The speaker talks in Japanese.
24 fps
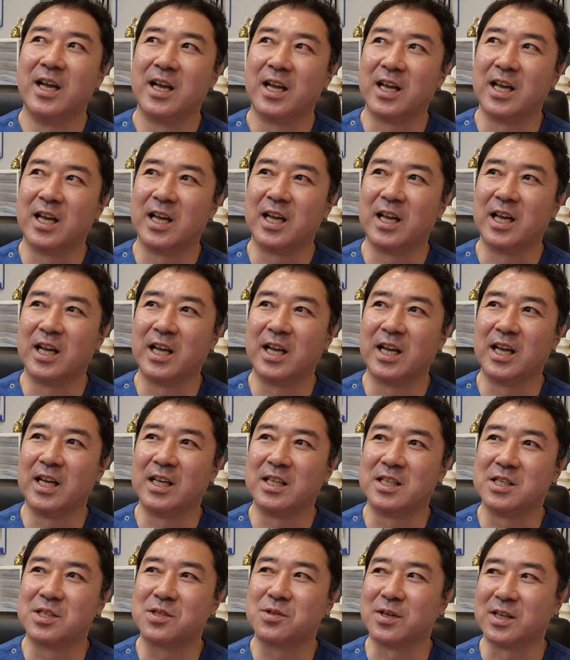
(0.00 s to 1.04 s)

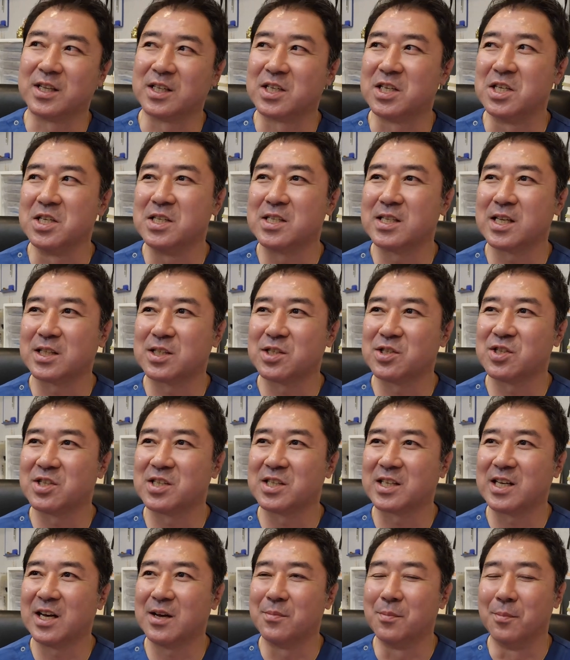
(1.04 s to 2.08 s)
えー、実はね、診察
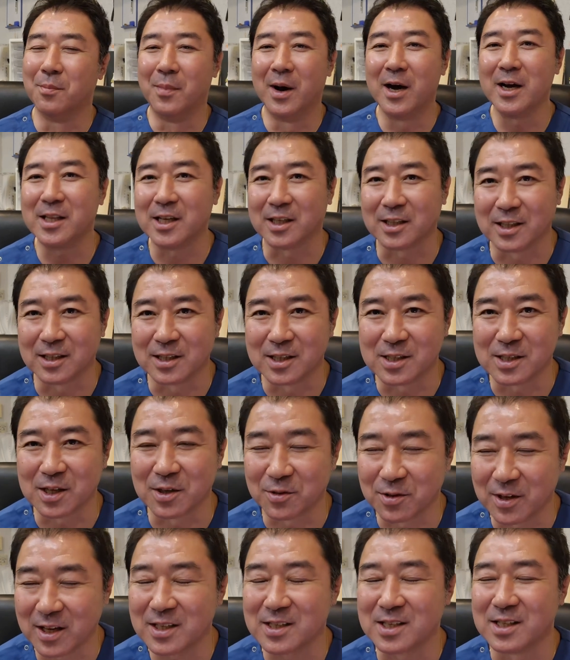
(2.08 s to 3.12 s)
時間前だったんですけ
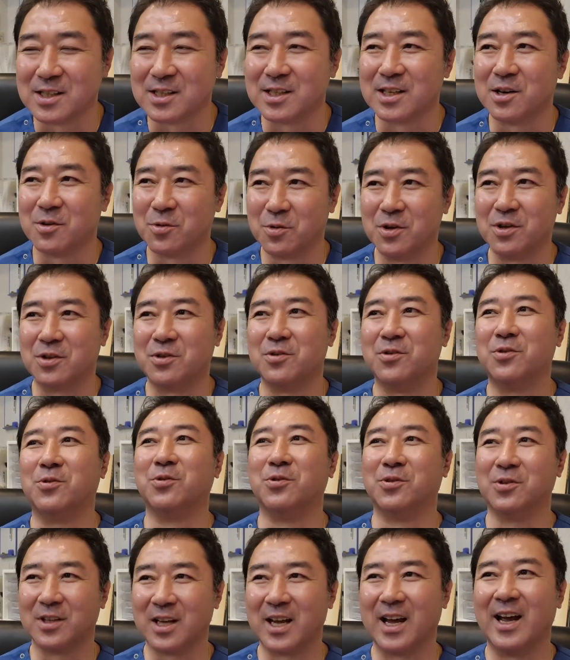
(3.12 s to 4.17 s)
どね、先生が来いというこ
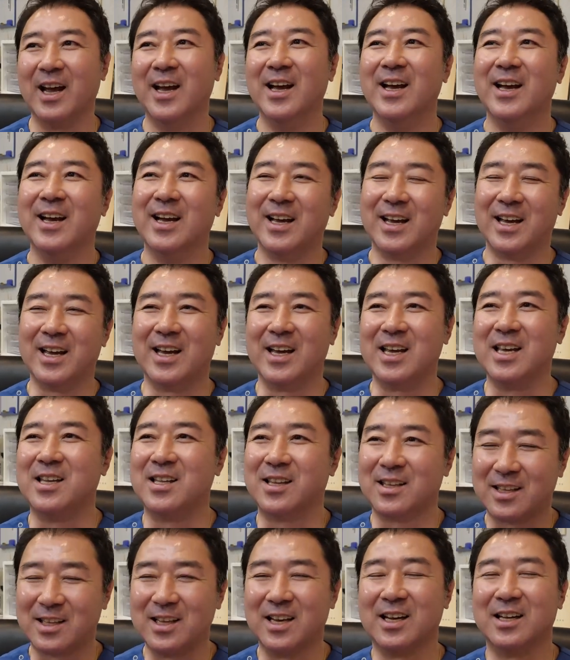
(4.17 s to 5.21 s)
とで、えー、行っ
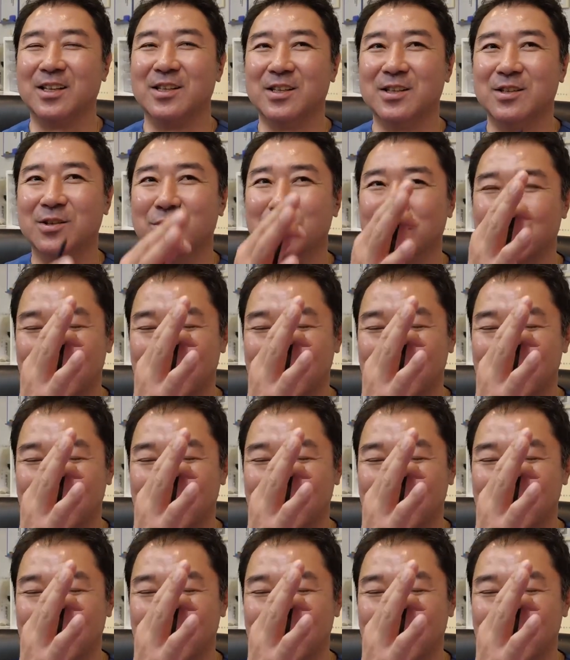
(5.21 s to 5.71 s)
て、脳の